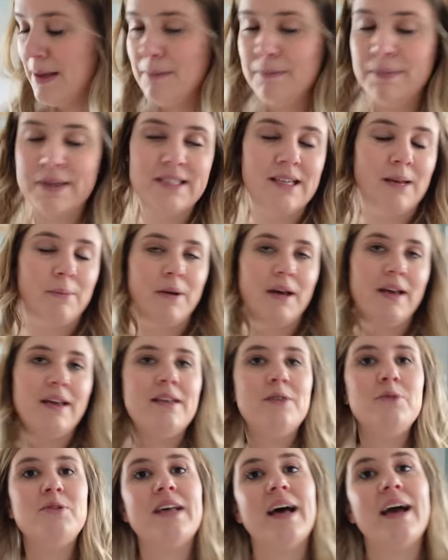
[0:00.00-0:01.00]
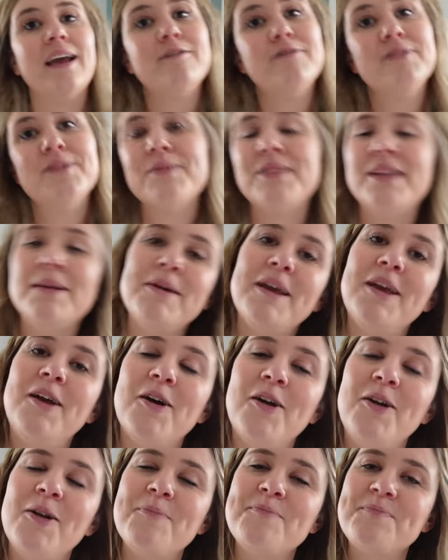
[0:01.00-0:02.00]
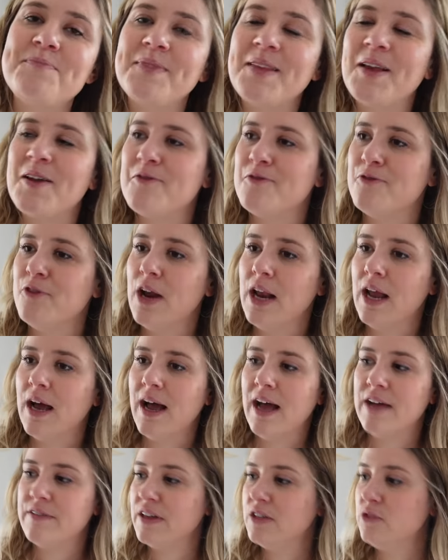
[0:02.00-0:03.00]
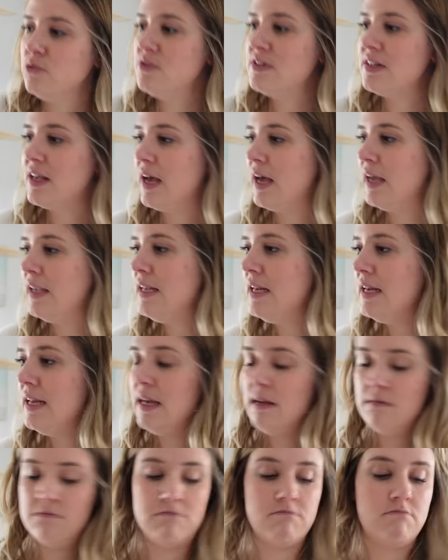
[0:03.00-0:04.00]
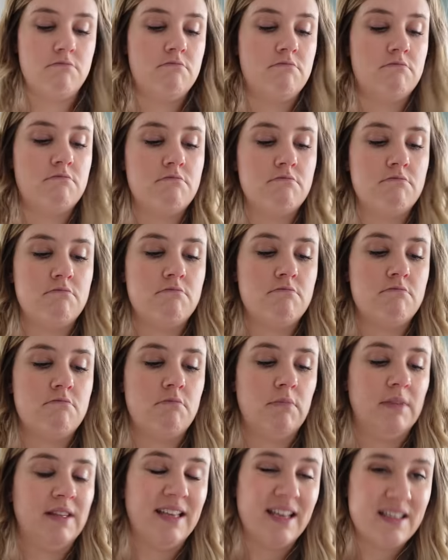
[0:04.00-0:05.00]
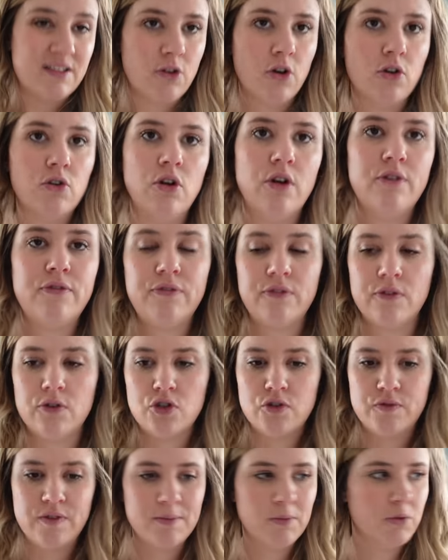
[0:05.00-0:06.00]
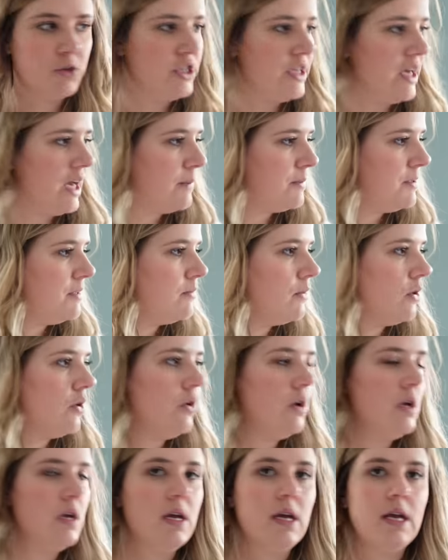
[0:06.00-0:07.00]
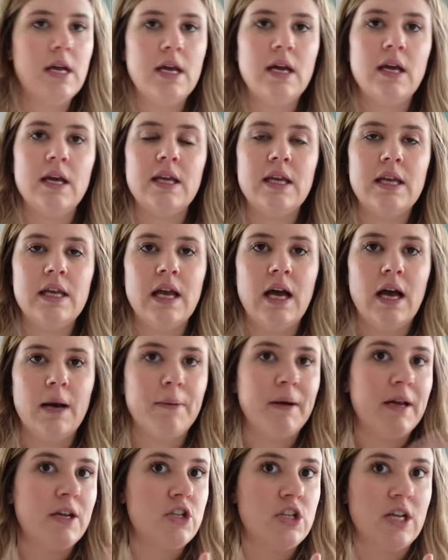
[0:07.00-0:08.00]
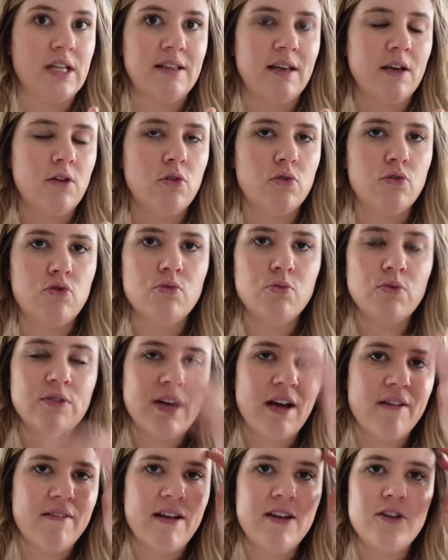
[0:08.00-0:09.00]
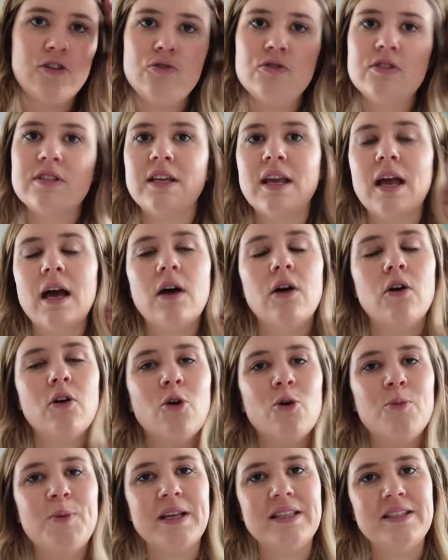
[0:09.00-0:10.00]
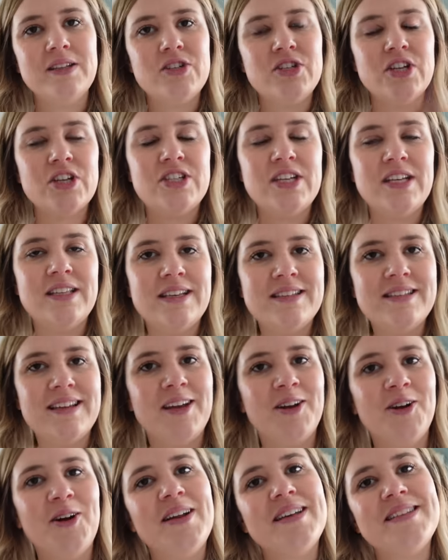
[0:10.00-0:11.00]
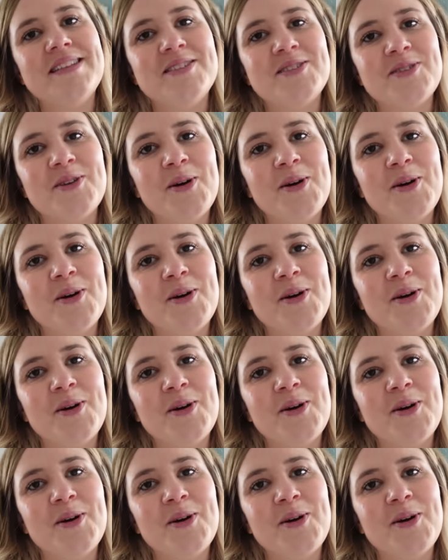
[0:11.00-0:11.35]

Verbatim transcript: parce qu'après, il nous arrive des bricoles. Voilà, avec tout ça, il est 13h09, je vais manger rapidement, et après j'attaque tout mon travail jusqu'à euh, repartir chercher Inès à l'école à 16h.